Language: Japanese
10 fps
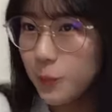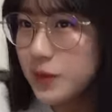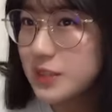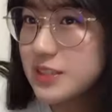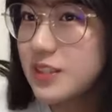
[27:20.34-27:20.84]

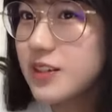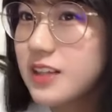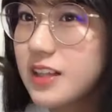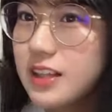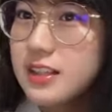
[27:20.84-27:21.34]
なんかでもこ
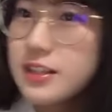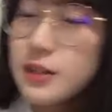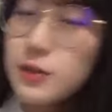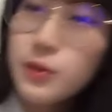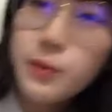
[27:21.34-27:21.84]
こまで
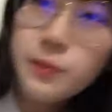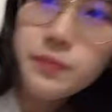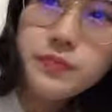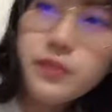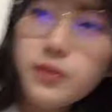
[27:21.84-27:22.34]
さ
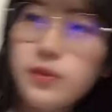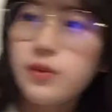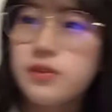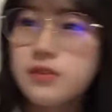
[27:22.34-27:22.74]
結構